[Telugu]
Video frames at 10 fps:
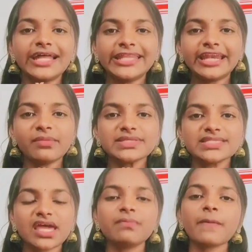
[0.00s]
అందరికీ
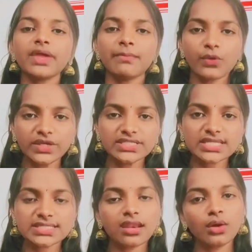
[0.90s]
నమస్కారం నా పేరు మౌని
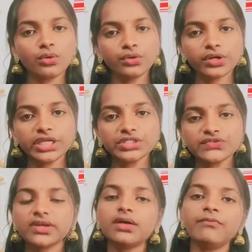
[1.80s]
జనసేన ఊటూరు
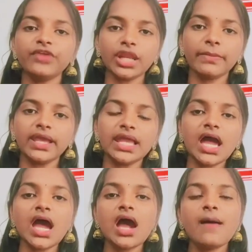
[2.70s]
నియోజకవర్గం వేర మహిళ
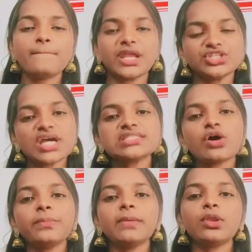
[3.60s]

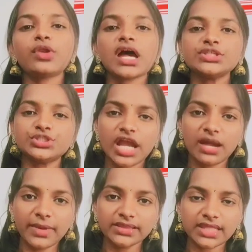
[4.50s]

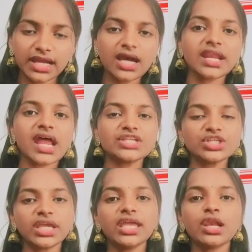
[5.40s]
రాజ్యాంగ బద్దంగా
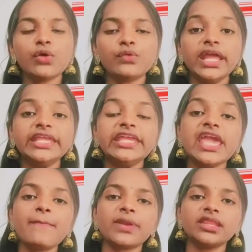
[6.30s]
రాజకీయాల్లో ఉండే
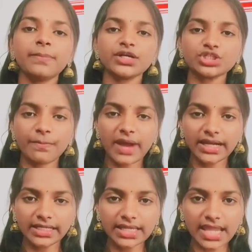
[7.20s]
ఏ ప్రతిపక్ష
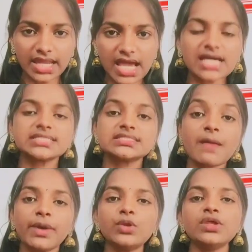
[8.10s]
పార్టీ అయినా
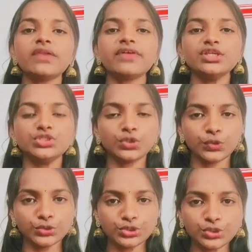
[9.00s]
సభలు
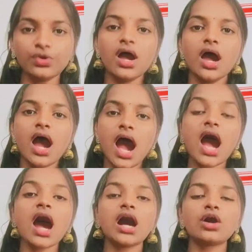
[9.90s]
నిర్వహించుకోవచ్చు
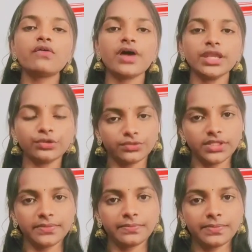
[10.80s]
ఆ హక్కు వారికి
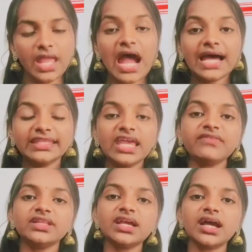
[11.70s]
ఉంది
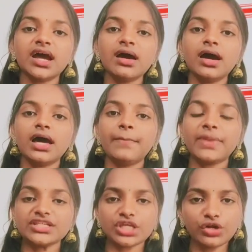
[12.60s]
అదేవిధంగా
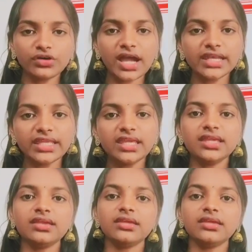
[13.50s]
ప్రజలకు కానీ